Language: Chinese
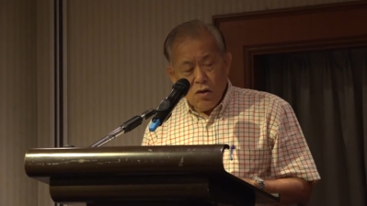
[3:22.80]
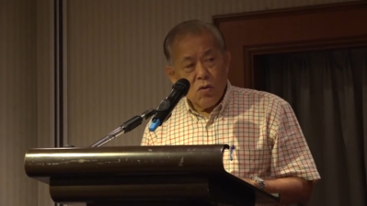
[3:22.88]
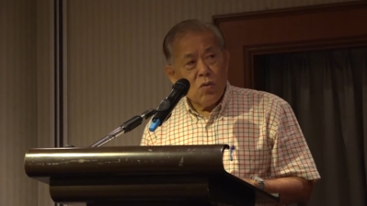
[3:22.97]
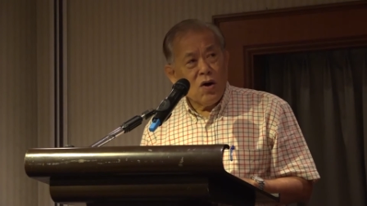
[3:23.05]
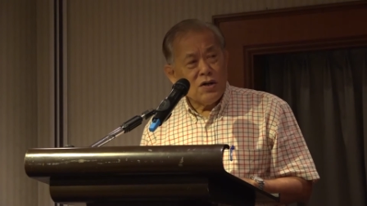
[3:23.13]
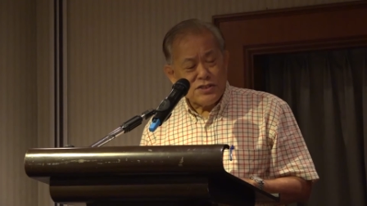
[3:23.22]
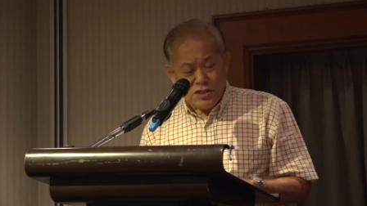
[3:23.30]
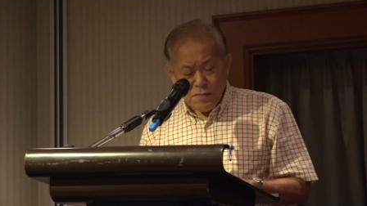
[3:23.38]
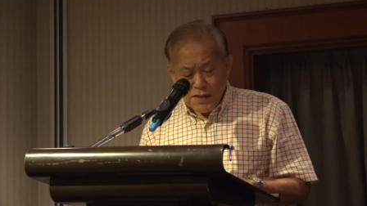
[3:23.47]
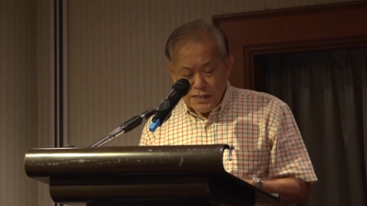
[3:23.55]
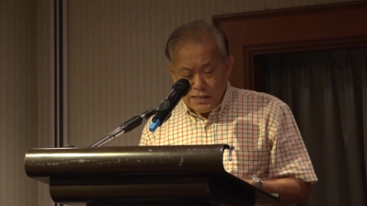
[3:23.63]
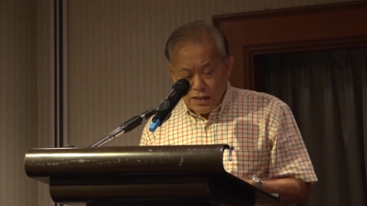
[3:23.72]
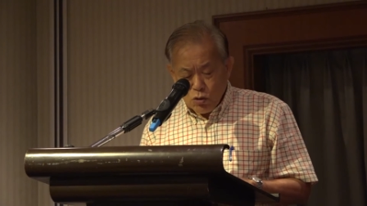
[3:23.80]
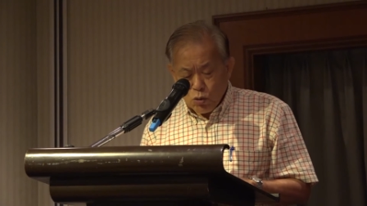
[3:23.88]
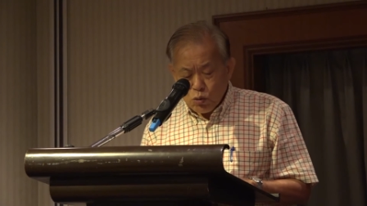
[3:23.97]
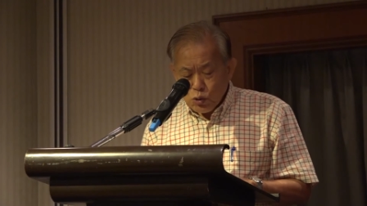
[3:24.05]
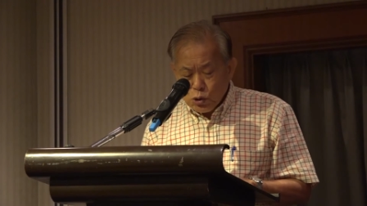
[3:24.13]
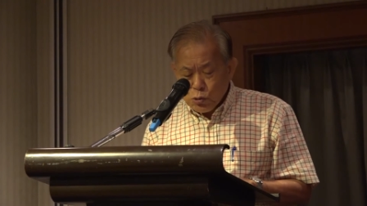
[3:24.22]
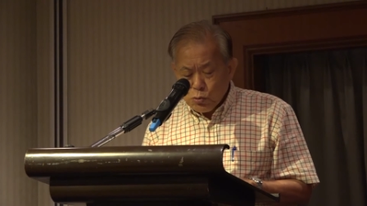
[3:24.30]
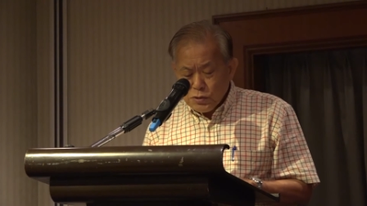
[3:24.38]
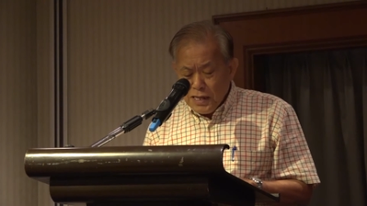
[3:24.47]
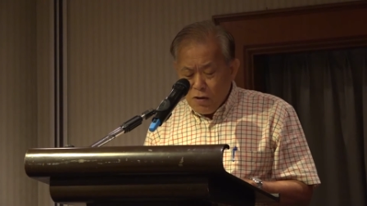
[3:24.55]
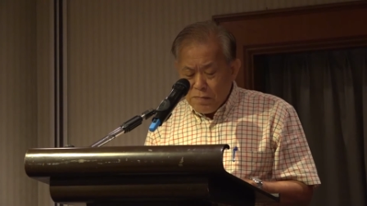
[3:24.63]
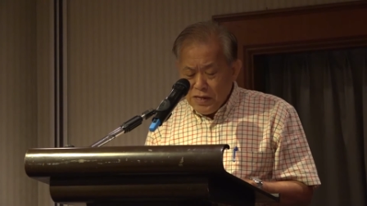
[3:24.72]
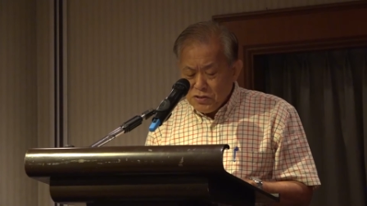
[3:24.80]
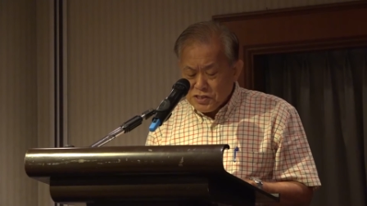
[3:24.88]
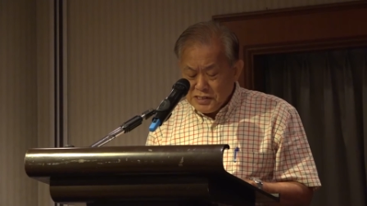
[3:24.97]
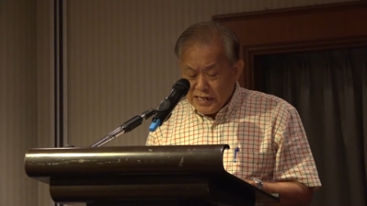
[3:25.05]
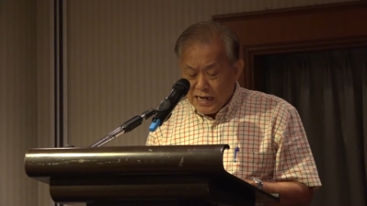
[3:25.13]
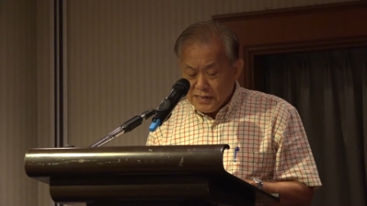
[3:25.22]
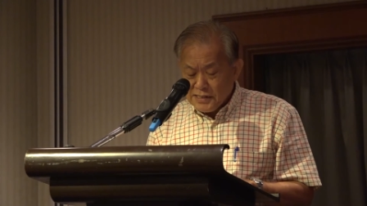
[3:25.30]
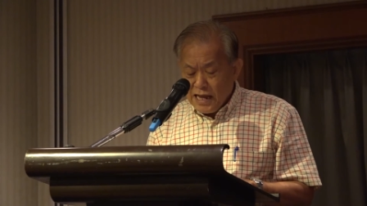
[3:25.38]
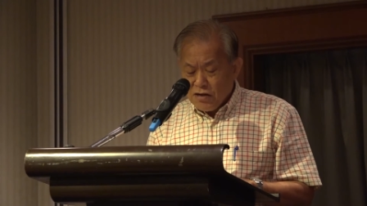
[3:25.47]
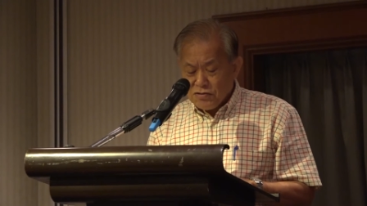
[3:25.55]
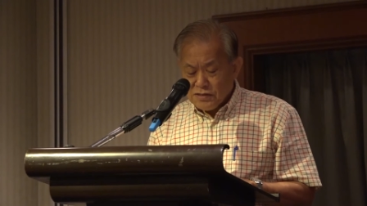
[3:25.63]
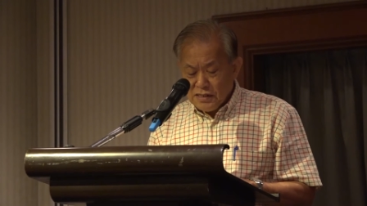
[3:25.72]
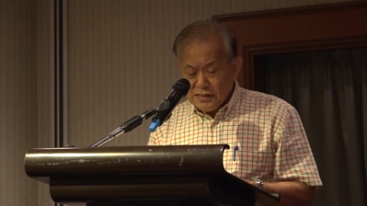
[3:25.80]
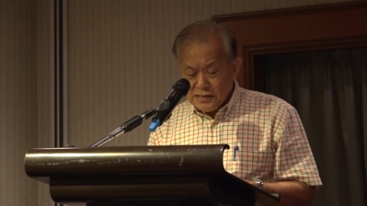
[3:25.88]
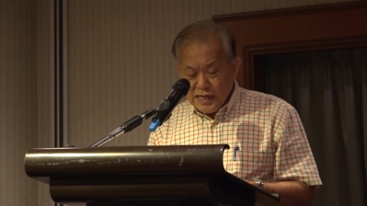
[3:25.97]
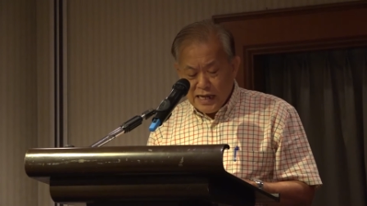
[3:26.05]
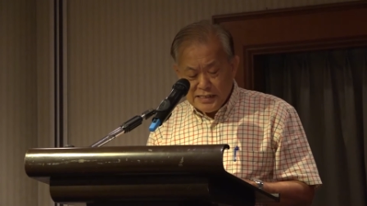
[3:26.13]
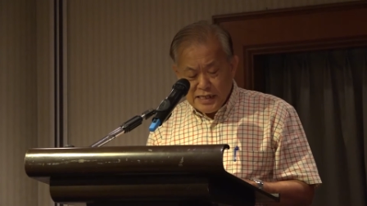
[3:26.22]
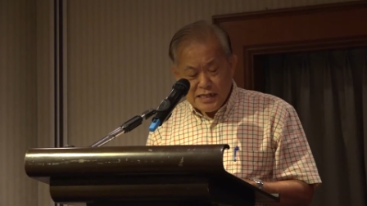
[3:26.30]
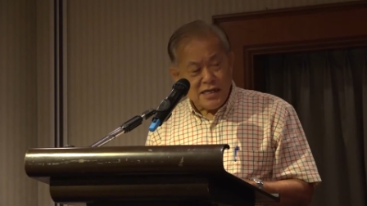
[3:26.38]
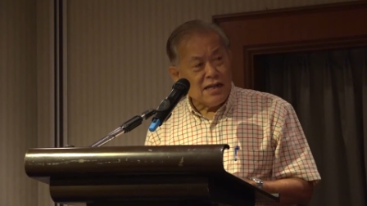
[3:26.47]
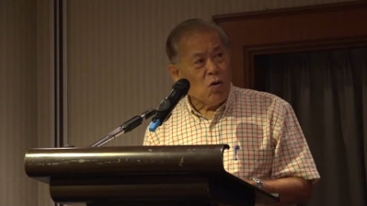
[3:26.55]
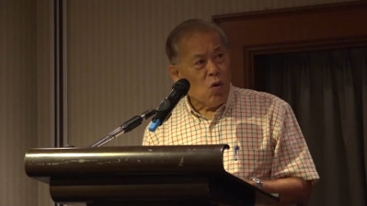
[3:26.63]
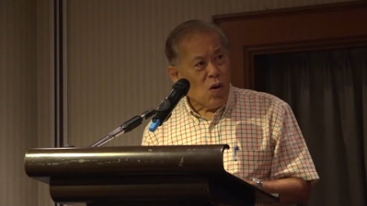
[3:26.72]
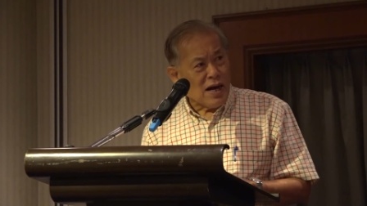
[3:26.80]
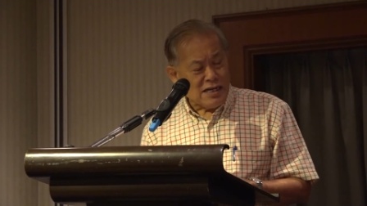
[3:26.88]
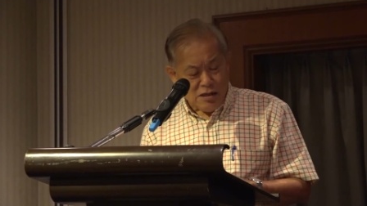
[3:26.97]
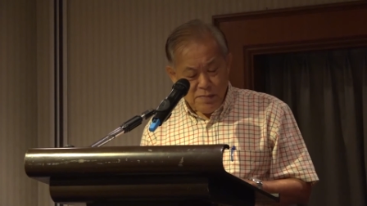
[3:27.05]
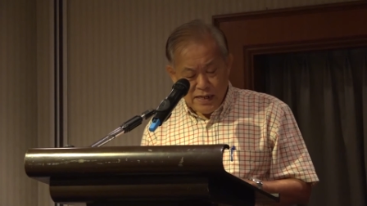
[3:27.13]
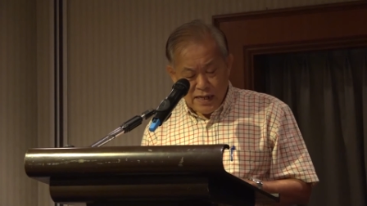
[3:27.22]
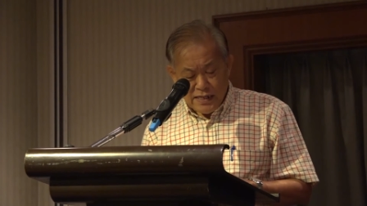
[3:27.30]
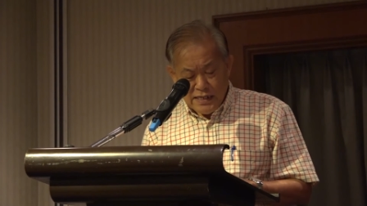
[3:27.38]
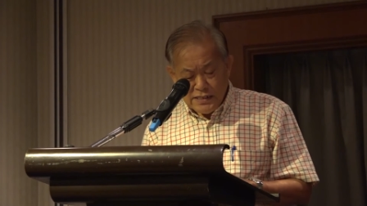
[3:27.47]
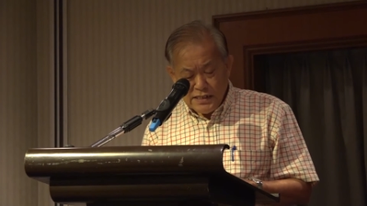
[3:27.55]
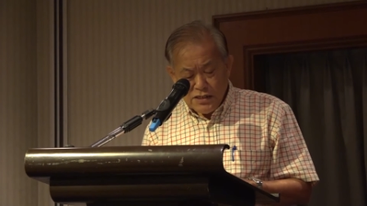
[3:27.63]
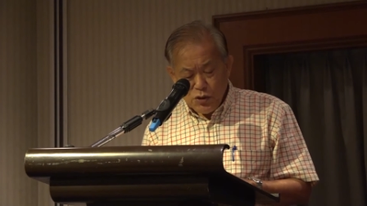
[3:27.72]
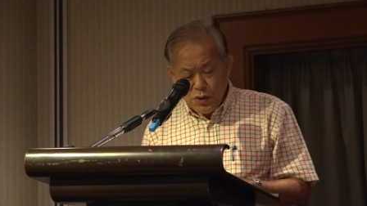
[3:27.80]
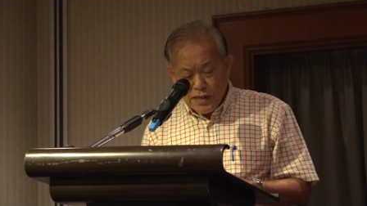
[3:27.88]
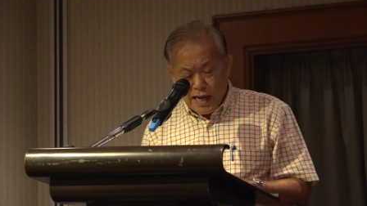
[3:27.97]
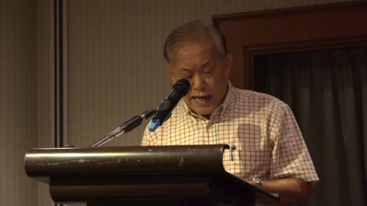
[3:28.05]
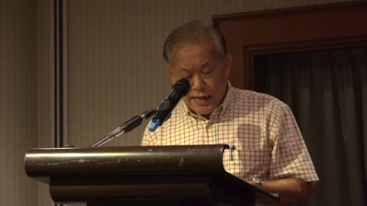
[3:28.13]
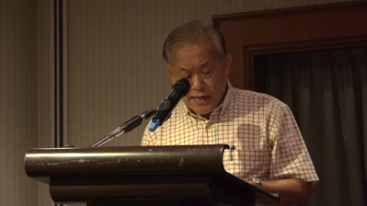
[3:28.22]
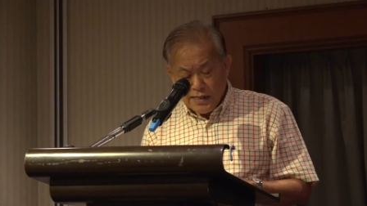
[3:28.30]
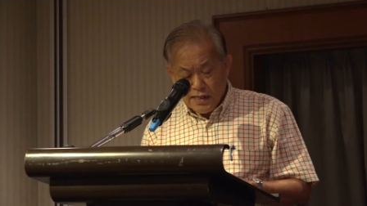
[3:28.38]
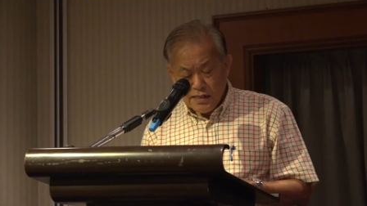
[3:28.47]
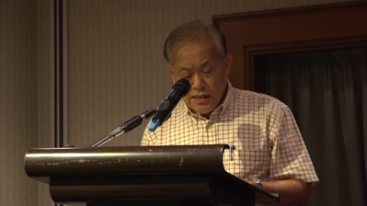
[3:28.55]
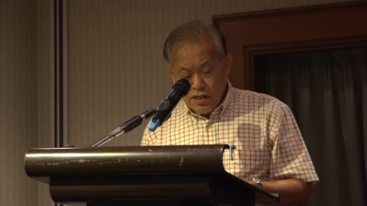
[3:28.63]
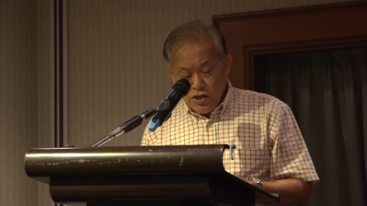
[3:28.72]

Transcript: 我怎么糊涂到没有想到他在他的话里面呢已经蕴含了。